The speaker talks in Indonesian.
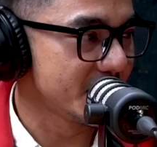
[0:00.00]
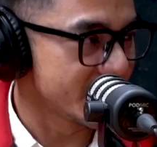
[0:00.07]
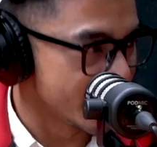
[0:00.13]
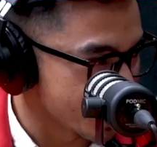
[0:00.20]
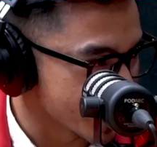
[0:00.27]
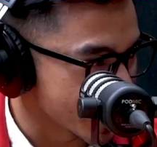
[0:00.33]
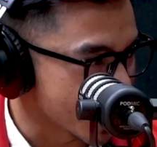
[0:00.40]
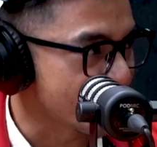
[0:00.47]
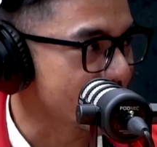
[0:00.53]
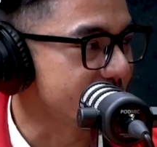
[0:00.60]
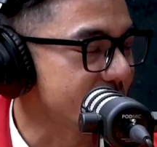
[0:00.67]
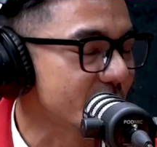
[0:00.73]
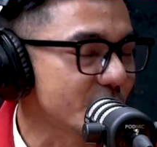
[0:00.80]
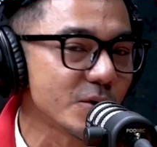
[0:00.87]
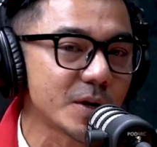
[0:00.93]
dinamika
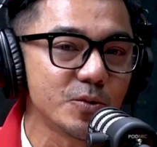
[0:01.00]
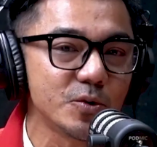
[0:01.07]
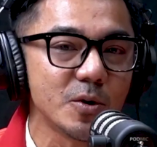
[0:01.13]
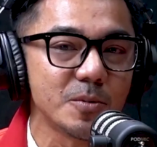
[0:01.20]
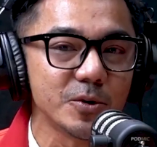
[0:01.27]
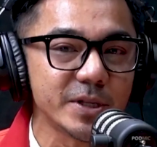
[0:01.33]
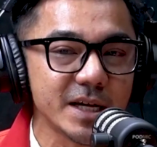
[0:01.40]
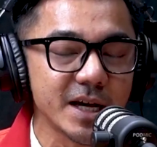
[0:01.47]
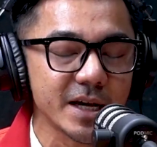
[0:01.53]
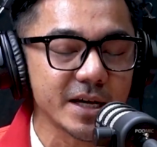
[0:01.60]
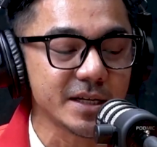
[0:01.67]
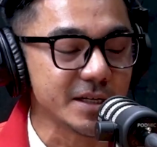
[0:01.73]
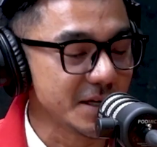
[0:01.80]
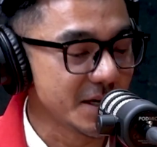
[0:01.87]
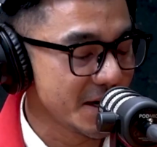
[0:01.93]
politik 2023
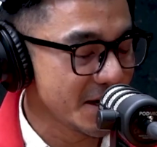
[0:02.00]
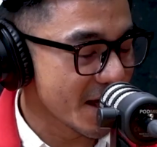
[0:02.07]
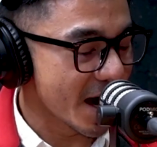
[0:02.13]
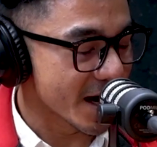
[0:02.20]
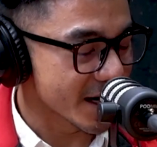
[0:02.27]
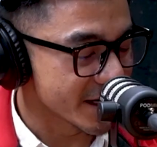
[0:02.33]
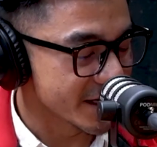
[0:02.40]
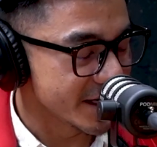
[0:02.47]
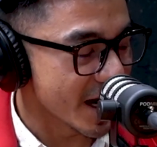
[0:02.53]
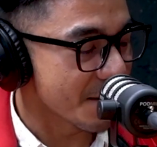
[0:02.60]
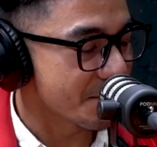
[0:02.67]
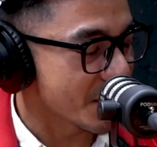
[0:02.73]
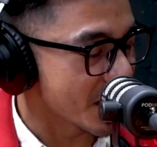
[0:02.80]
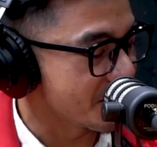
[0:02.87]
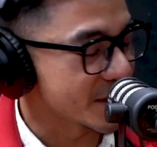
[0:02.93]
ini hari ini
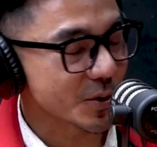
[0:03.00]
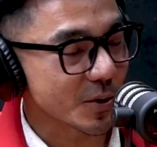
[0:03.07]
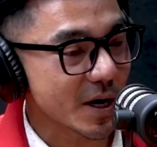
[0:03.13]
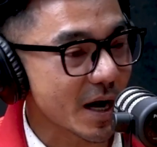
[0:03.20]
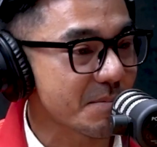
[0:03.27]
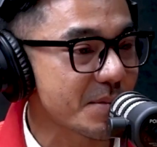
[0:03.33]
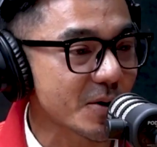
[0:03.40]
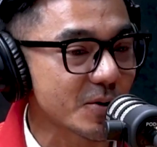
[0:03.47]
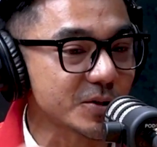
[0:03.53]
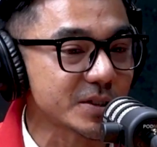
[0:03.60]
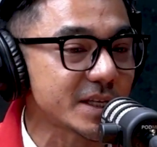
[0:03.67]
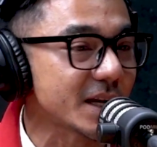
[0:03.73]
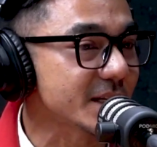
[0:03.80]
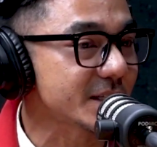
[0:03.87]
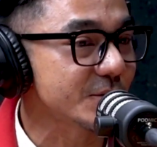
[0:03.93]
apa besok apa
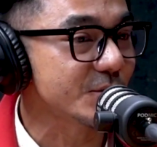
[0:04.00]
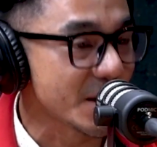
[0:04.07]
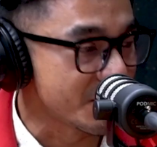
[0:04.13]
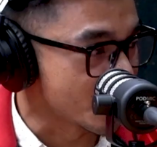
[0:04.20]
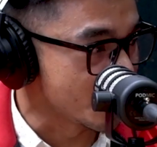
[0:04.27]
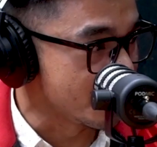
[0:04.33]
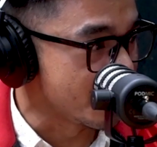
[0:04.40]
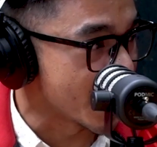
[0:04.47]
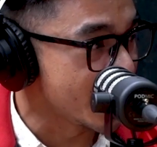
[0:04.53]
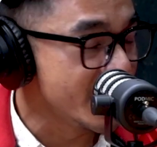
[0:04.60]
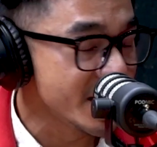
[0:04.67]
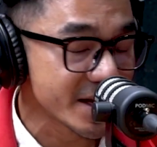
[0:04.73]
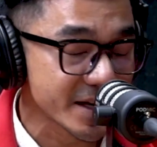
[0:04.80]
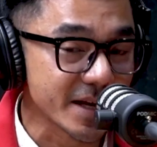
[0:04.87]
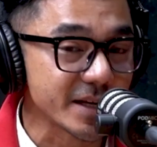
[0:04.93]
konstelasi udah berubah
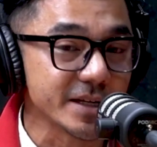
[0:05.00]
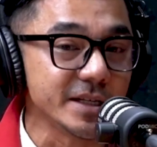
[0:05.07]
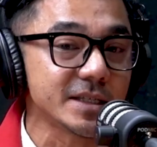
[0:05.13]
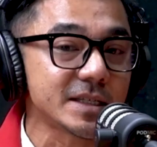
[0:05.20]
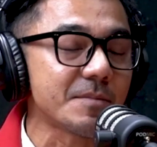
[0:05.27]
dan ini